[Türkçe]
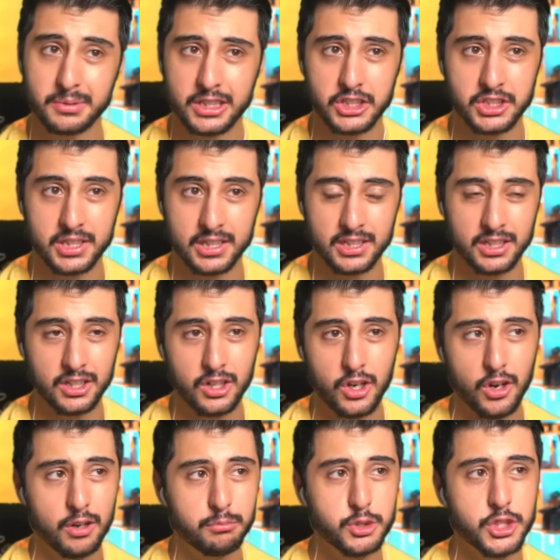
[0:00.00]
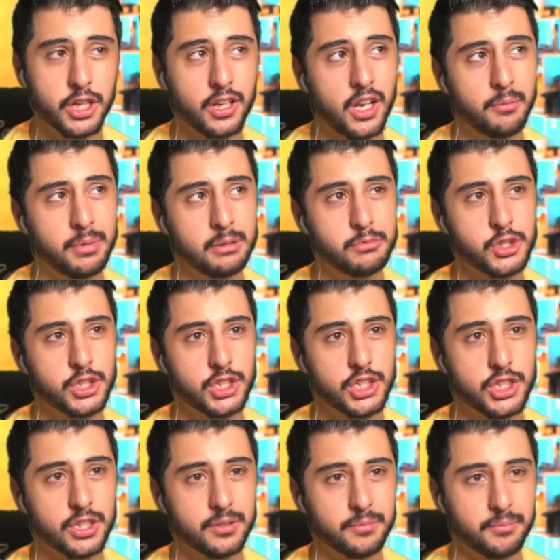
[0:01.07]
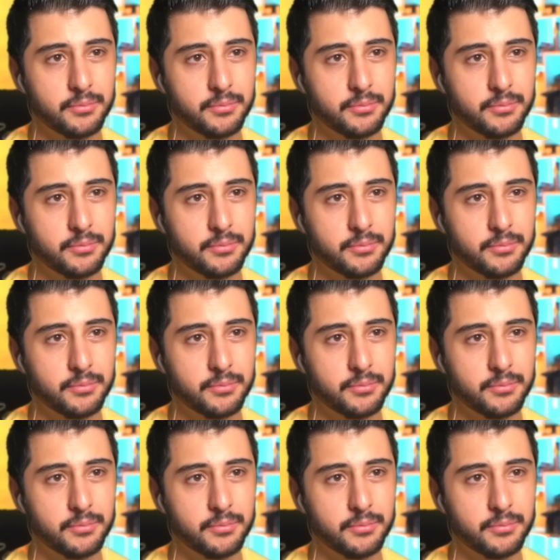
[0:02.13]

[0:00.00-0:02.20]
bildiysek. Bu şekilde bilmiştik.